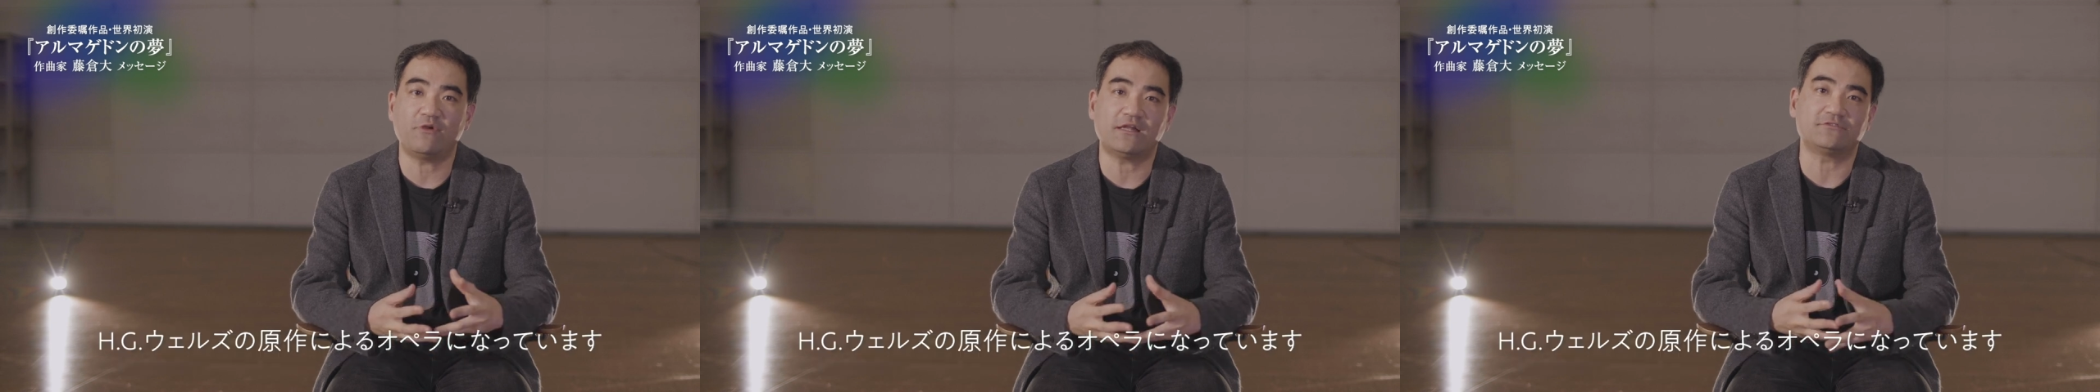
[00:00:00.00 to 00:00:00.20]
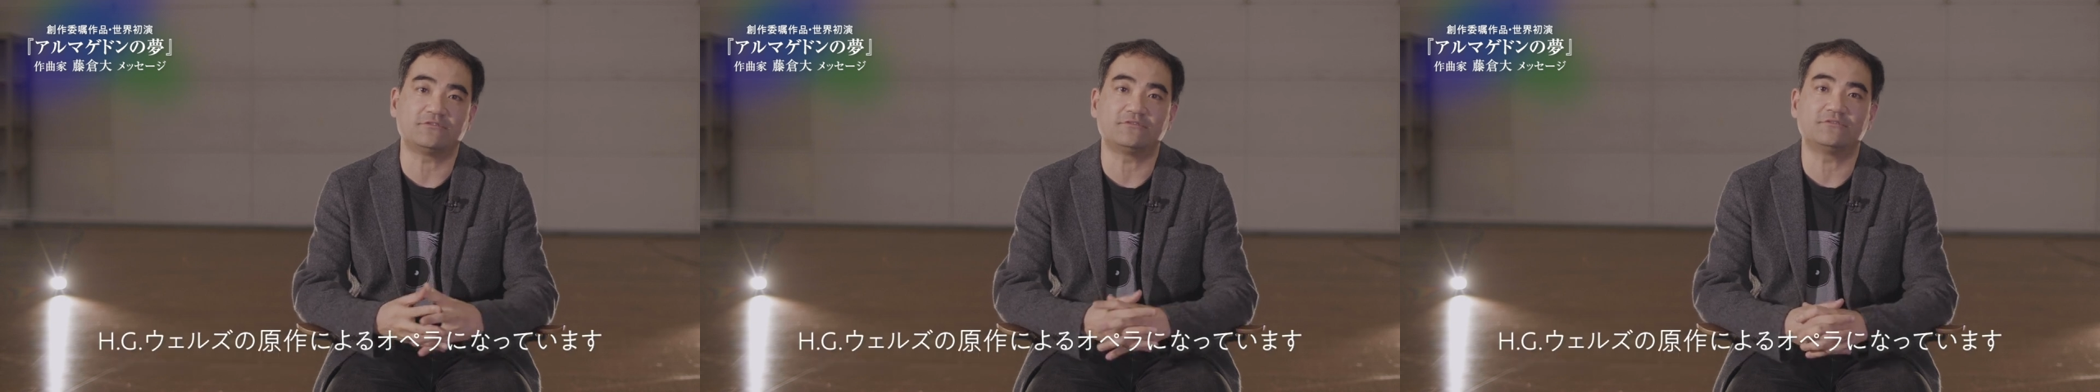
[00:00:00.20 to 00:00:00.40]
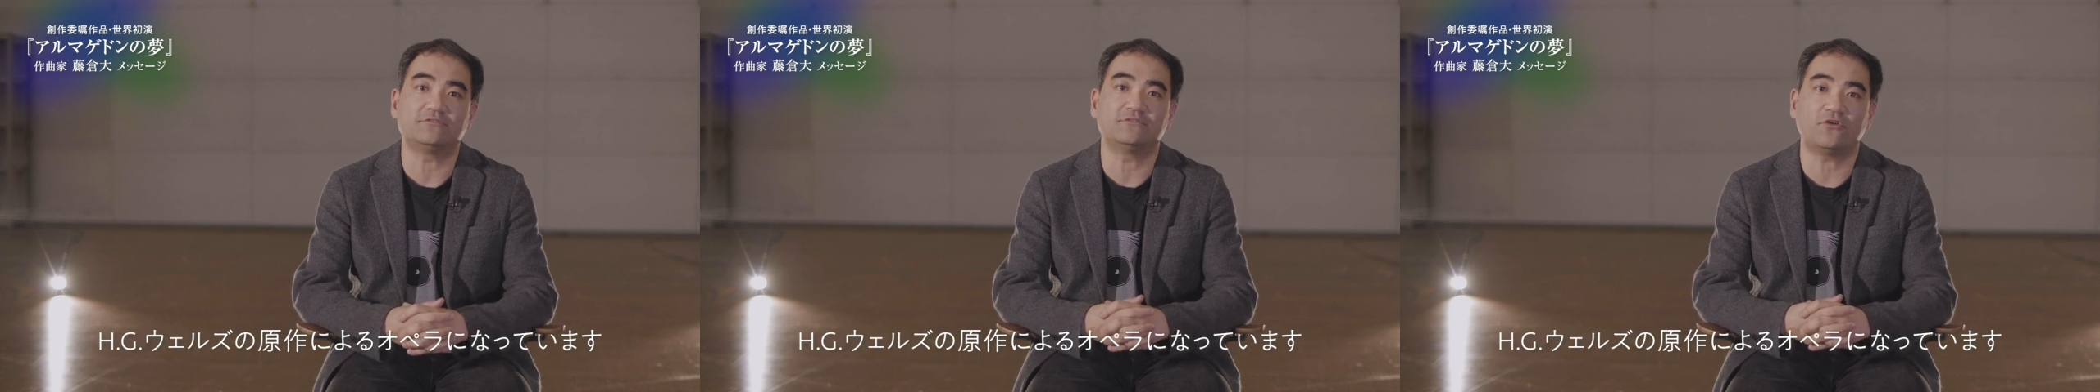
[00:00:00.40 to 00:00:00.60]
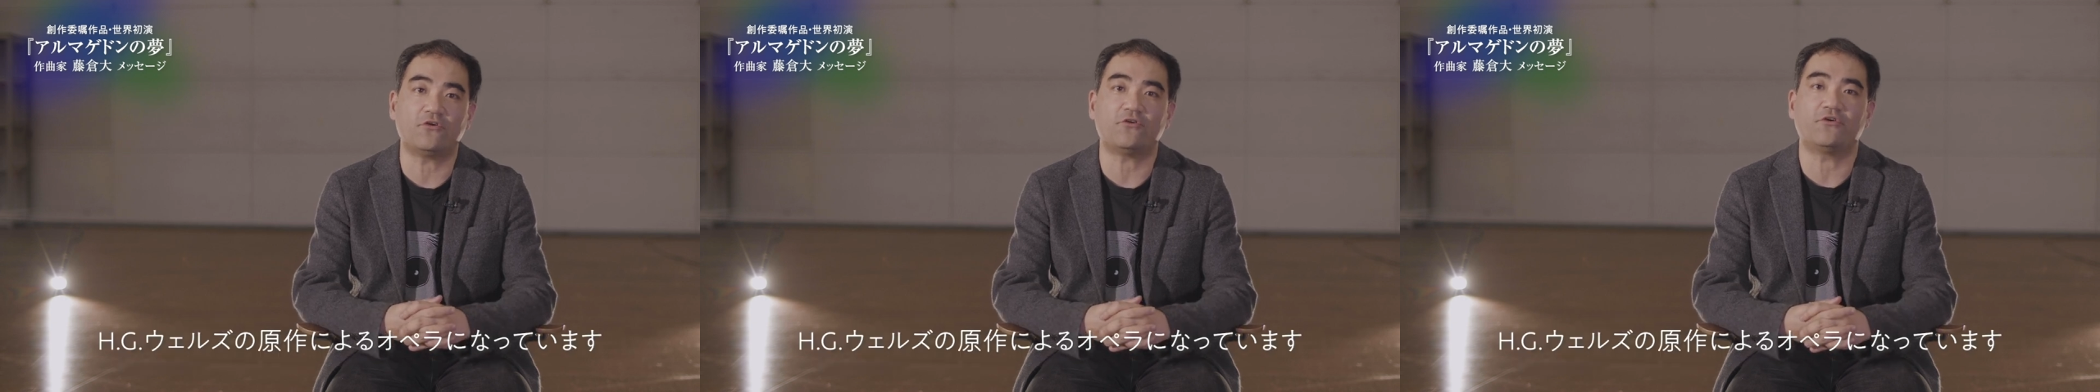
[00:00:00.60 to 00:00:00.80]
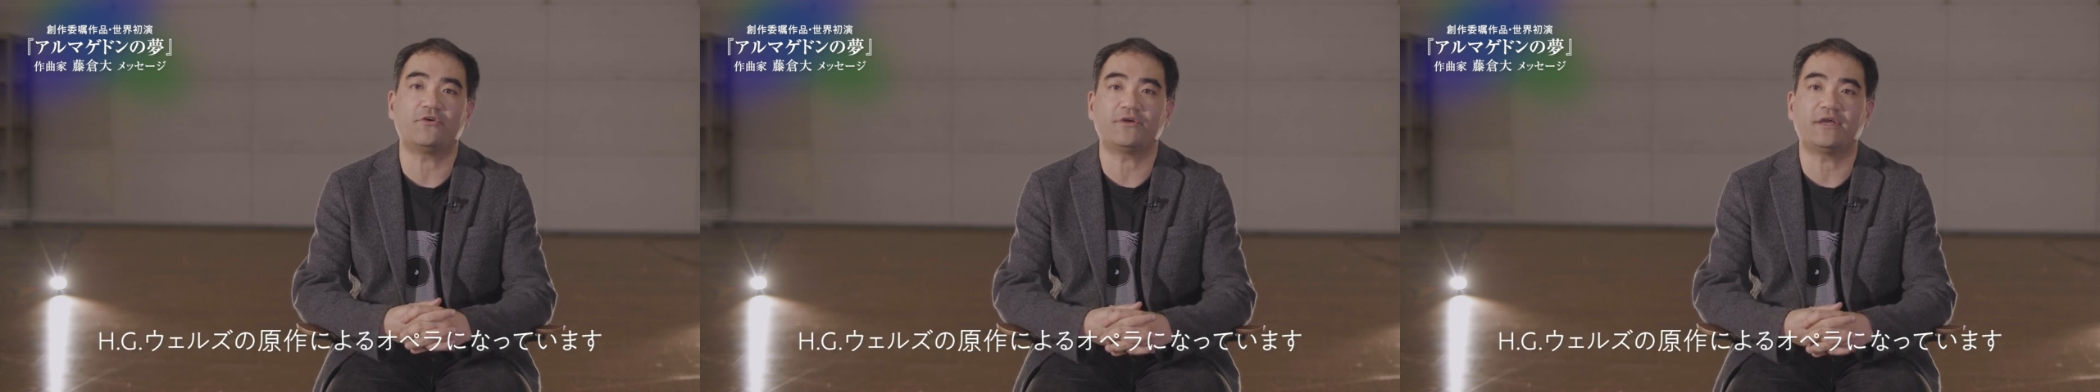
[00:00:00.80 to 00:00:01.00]
ウェルズ
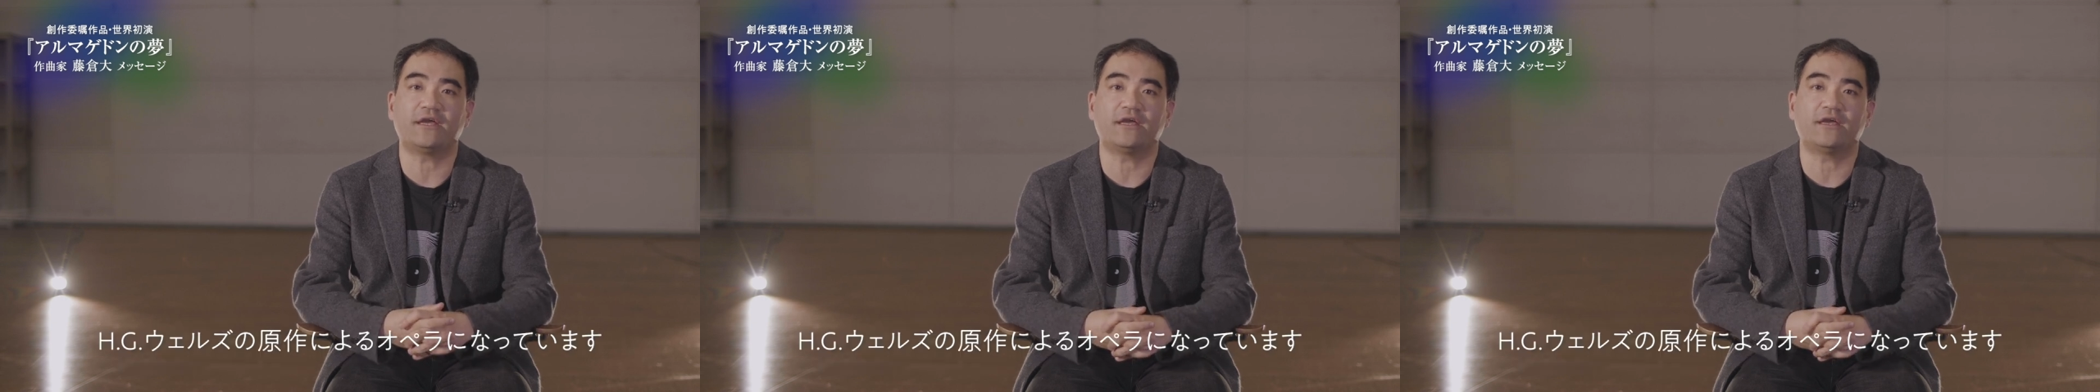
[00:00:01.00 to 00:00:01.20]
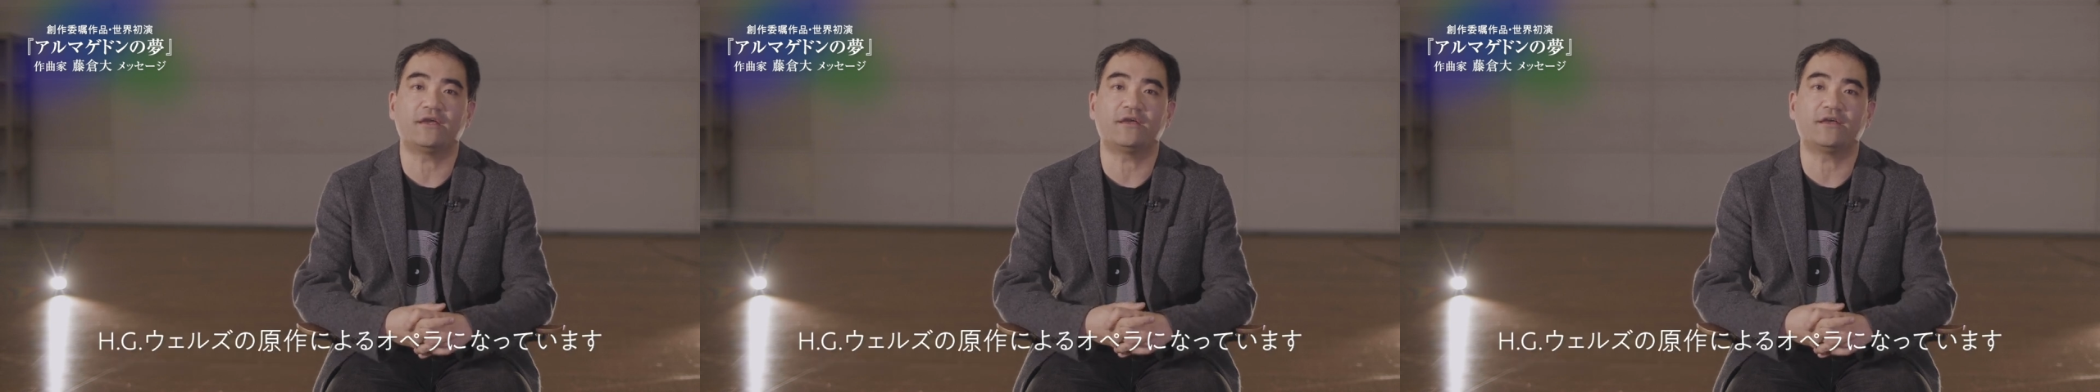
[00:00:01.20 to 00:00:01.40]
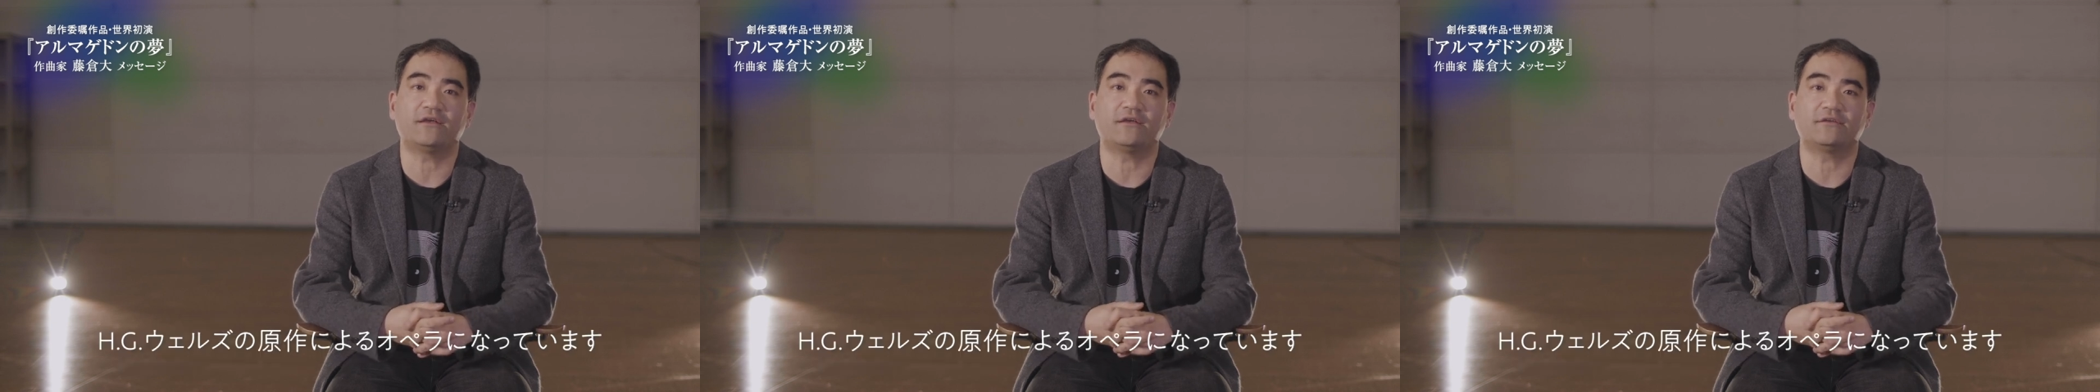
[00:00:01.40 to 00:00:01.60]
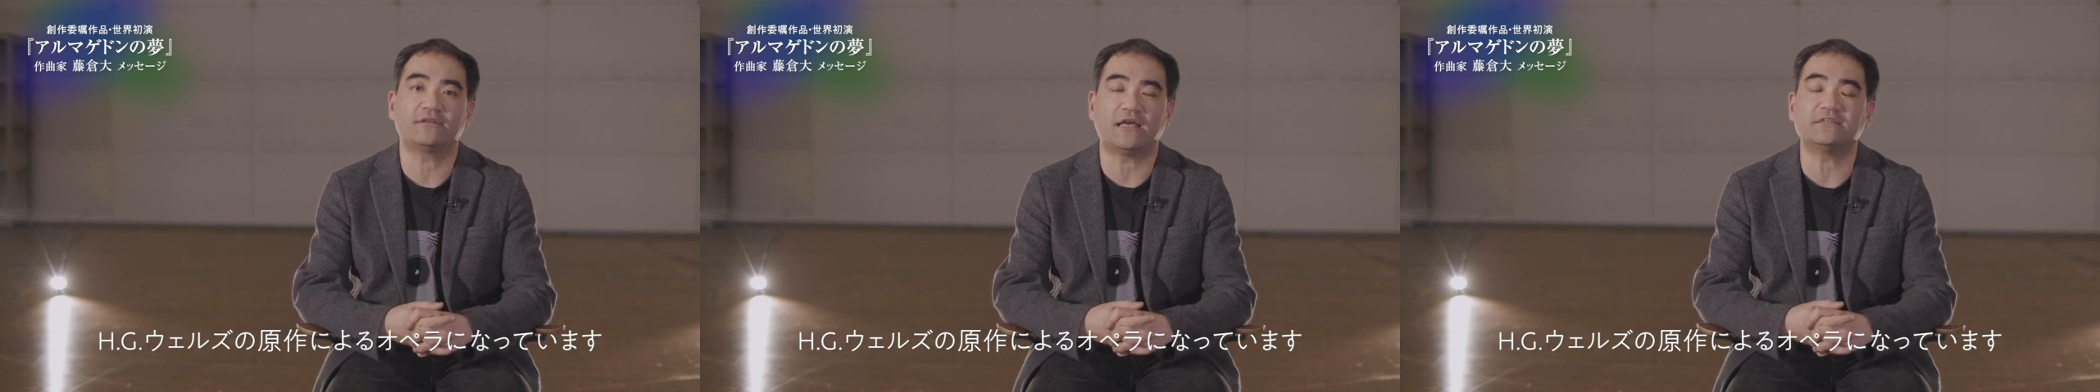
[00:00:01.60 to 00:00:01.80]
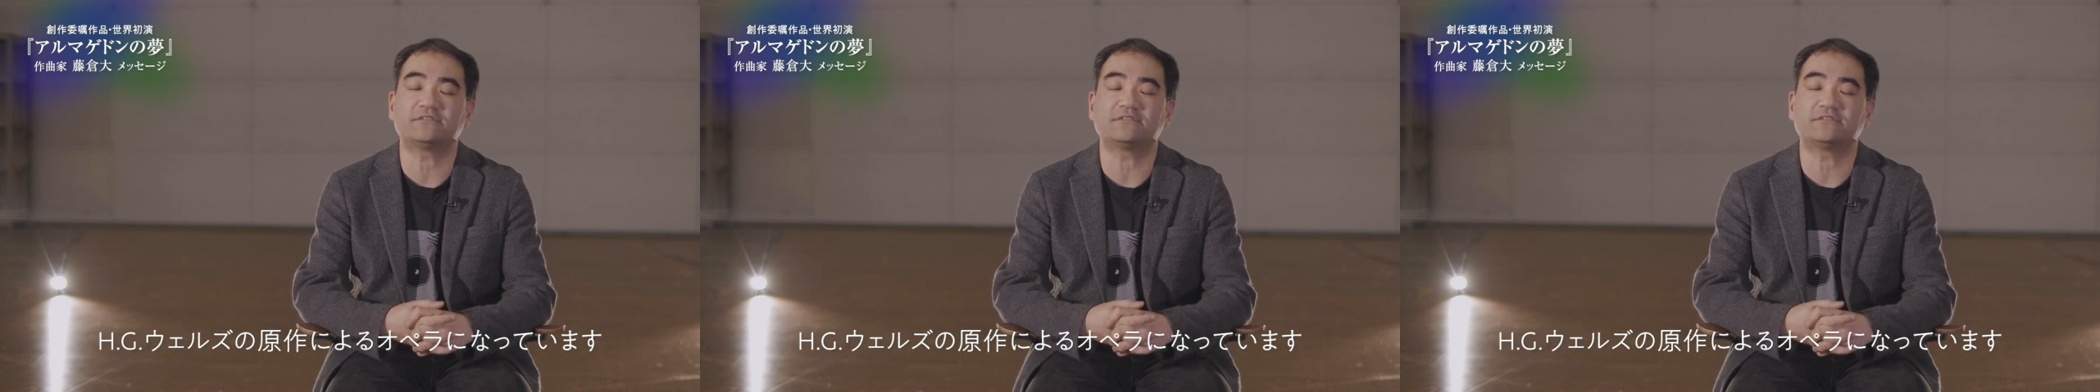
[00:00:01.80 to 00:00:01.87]
の、えー、